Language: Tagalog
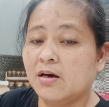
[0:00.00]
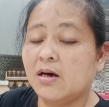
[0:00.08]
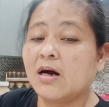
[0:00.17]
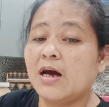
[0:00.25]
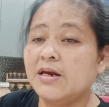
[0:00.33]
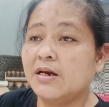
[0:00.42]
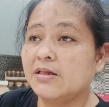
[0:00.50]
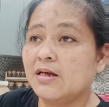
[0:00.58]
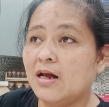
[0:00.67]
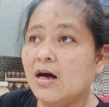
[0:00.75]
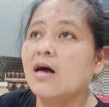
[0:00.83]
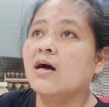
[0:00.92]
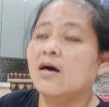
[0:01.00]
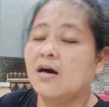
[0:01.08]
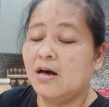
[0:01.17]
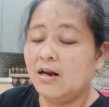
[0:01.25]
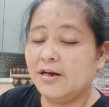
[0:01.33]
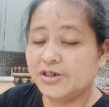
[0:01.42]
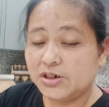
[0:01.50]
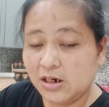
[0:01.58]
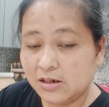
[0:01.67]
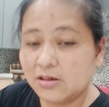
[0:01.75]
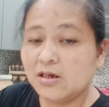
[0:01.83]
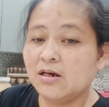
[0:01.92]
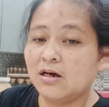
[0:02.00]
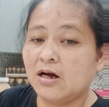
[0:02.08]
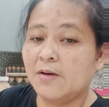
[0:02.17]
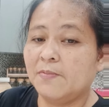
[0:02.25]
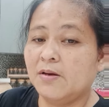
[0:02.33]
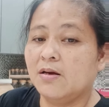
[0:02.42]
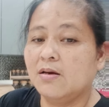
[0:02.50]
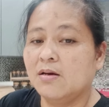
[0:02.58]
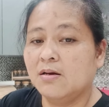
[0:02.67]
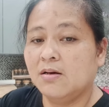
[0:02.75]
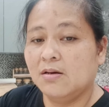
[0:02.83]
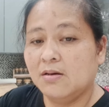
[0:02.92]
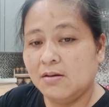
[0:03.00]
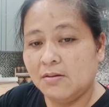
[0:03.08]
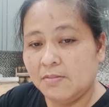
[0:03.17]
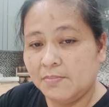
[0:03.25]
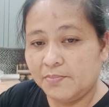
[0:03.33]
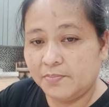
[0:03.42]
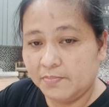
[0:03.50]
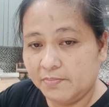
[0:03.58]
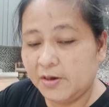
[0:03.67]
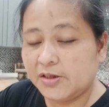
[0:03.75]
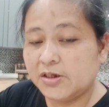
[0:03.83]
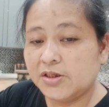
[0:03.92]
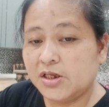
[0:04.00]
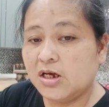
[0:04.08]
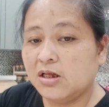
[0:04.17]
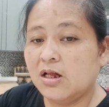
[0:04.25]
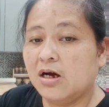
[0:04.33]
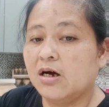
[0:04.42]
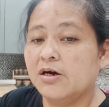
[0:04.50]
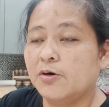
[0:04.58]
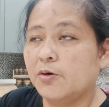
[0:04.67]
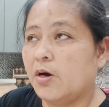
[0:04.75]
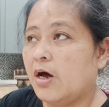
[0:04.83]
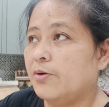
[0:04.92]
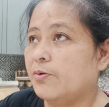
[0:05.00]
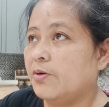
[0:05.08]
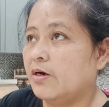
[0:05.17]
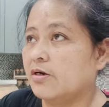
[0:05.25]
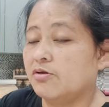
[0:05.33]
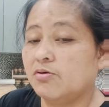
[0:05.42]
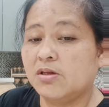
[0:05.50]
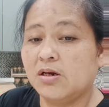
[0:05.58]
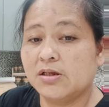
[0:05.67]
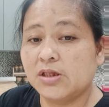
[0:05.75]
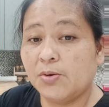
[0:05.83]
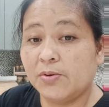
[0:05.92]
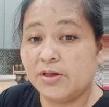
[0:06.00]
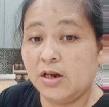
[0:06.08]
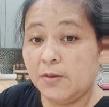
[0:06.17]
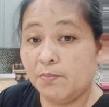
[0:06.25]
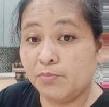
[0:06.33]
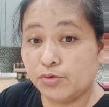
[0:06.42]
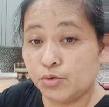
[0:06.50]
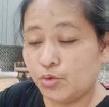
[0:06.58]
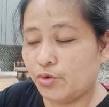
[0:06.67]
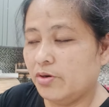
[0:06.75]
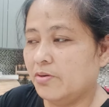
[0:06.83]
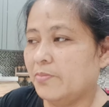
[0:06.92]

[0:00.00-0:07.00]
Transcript: Ang kainan nila, alas 7 ng gabi pagdating ng ano ng yung tinatawag nilang putor.